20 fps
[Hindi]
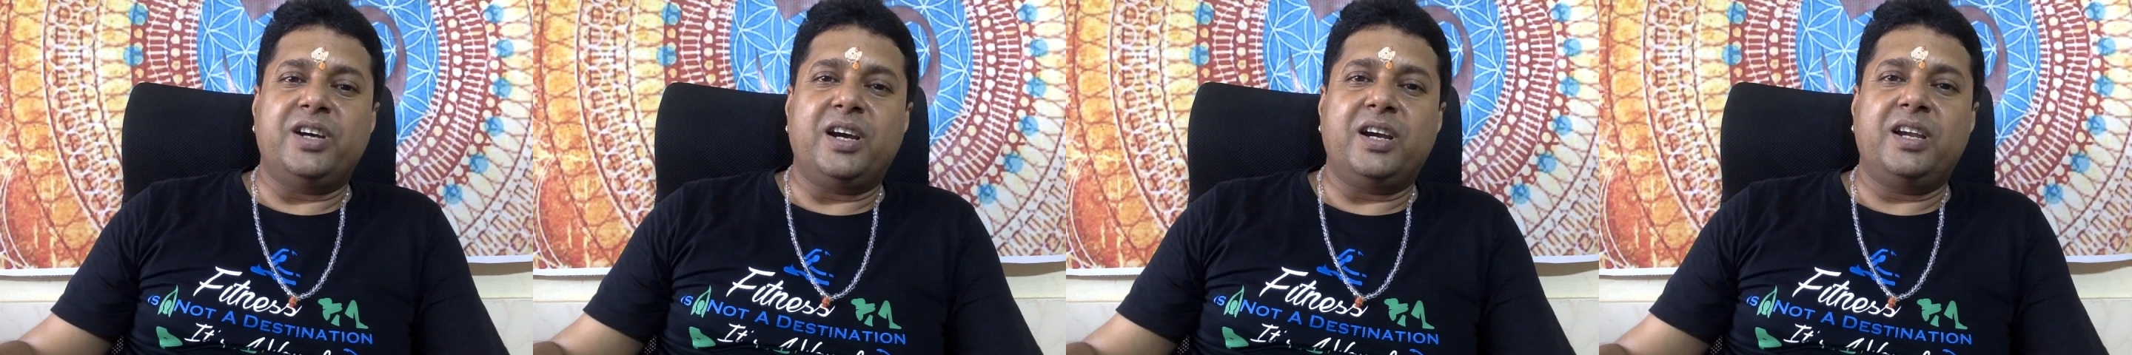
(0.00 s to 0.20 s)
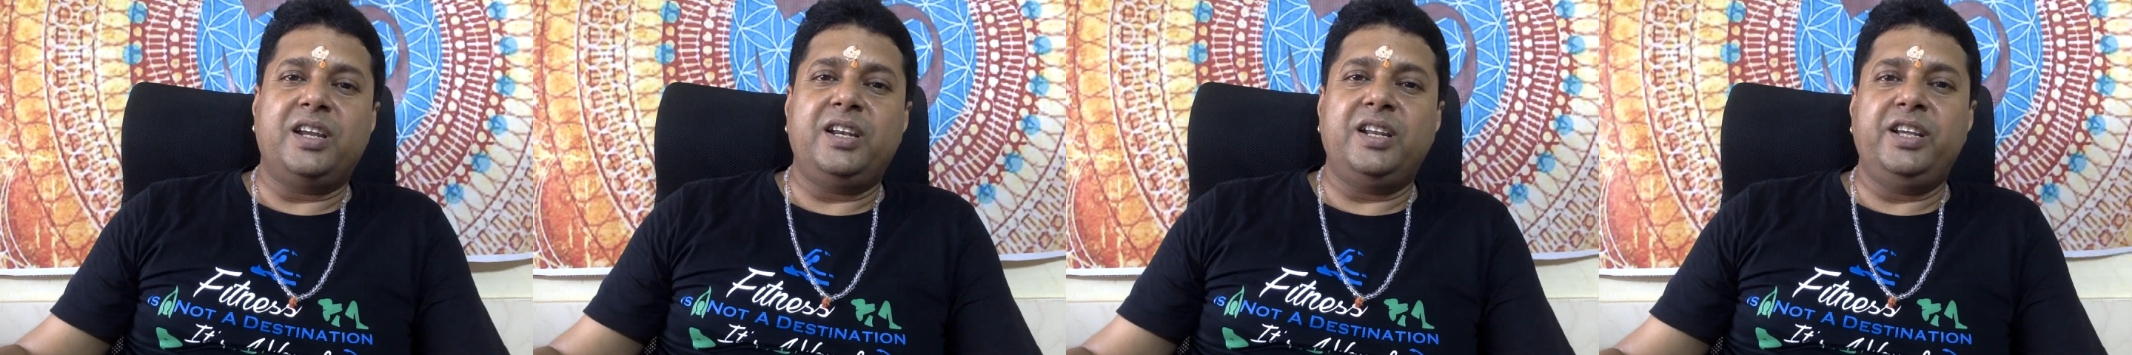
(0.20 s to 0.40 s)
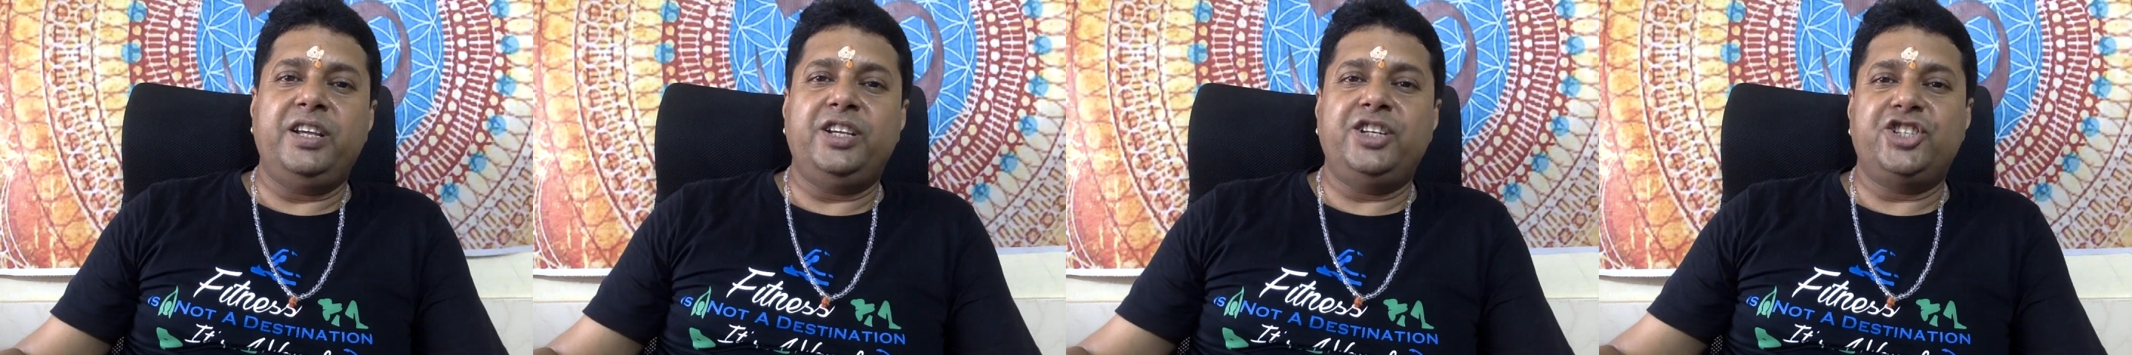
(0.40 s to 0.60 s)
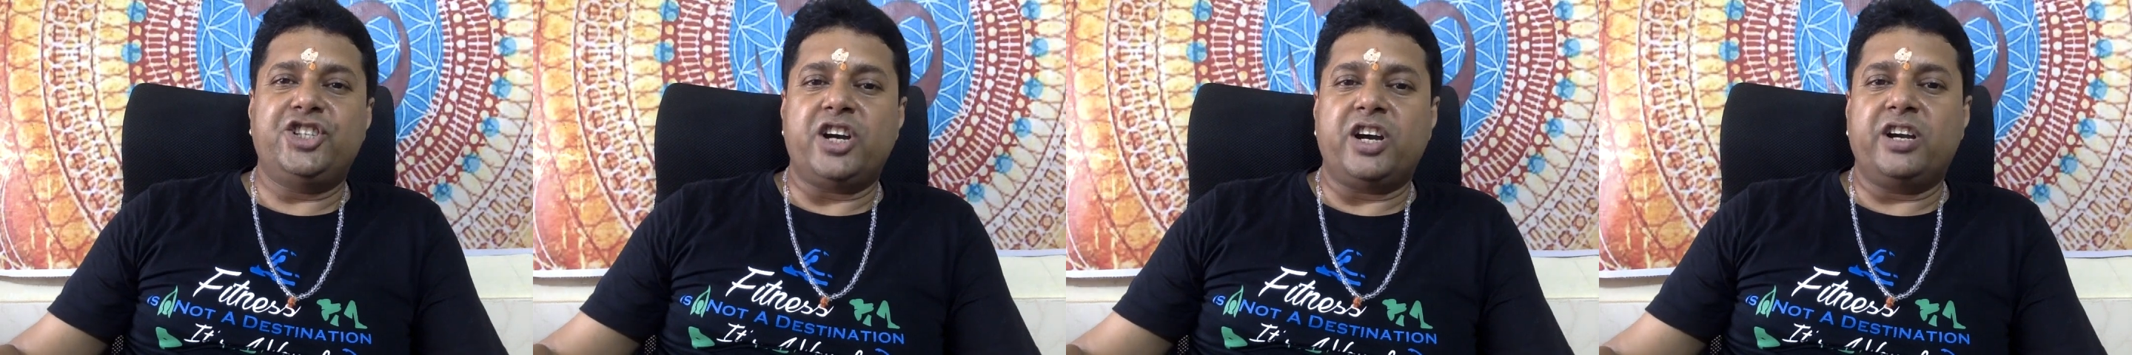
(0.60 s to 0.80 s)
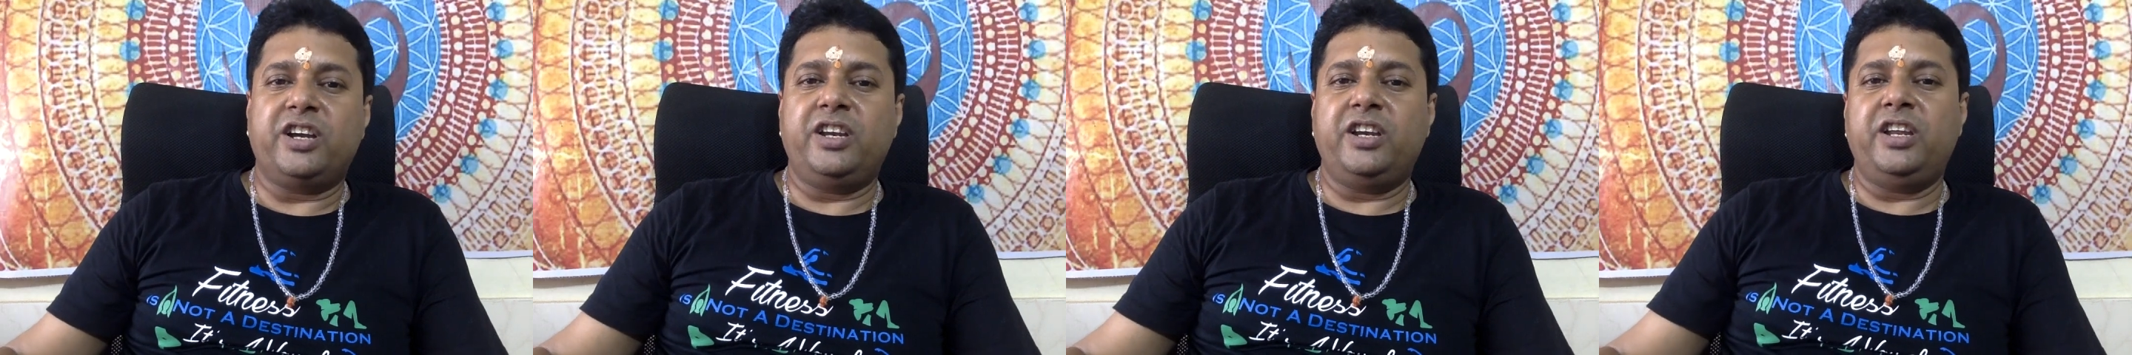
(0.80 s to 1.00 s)
डाकिनी
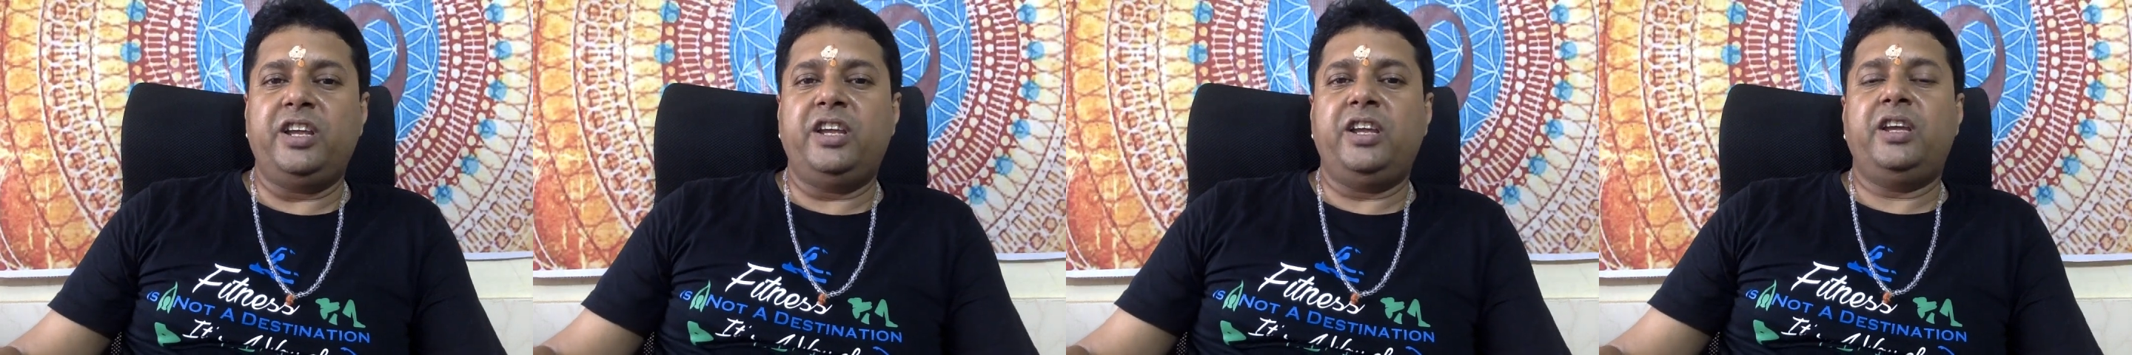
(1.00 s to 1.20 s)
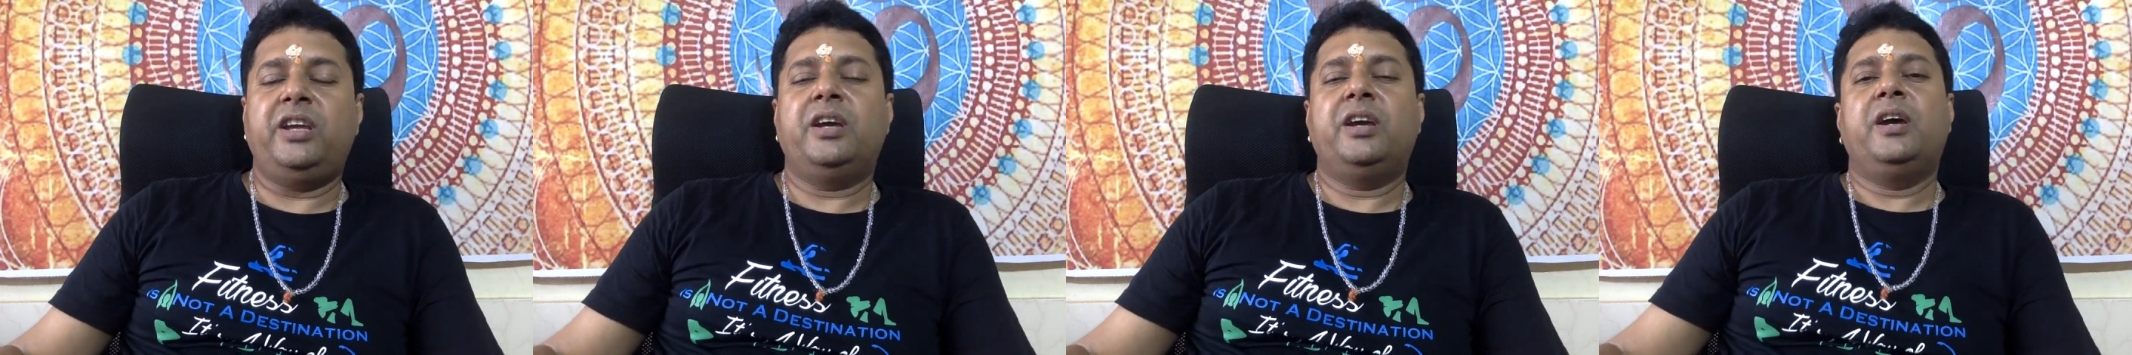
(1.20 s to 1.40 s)
शाकिनी